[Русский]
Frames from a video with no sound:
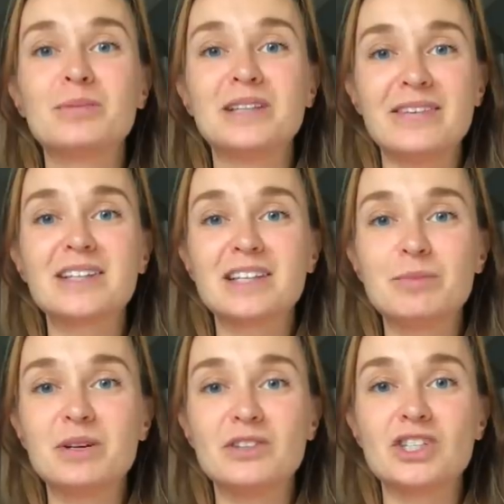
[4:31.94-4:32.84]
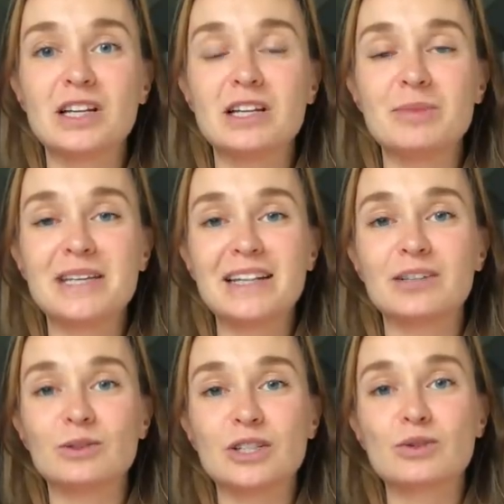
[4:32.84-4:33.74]
бы, наверное, непривычно непривычно для меня,
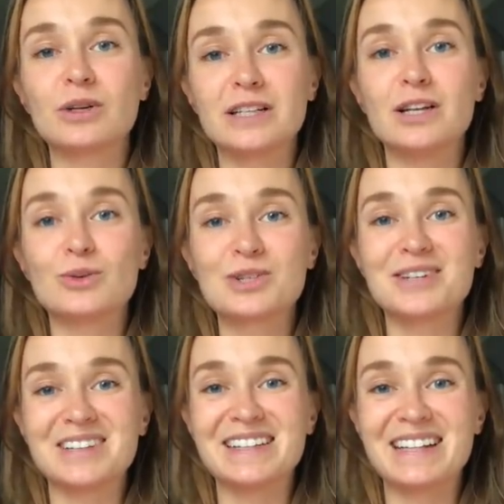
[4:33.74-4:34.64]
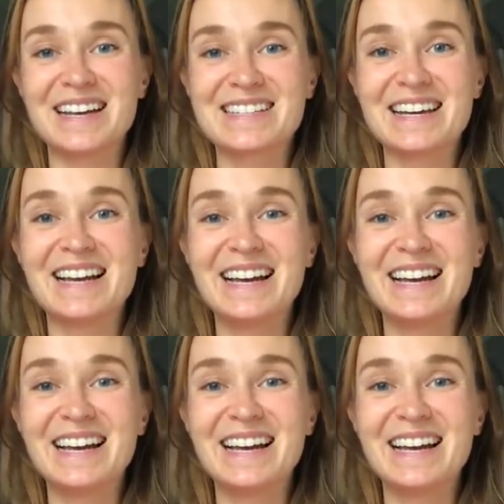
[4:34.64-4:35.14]
так вот, насколько для русского глаза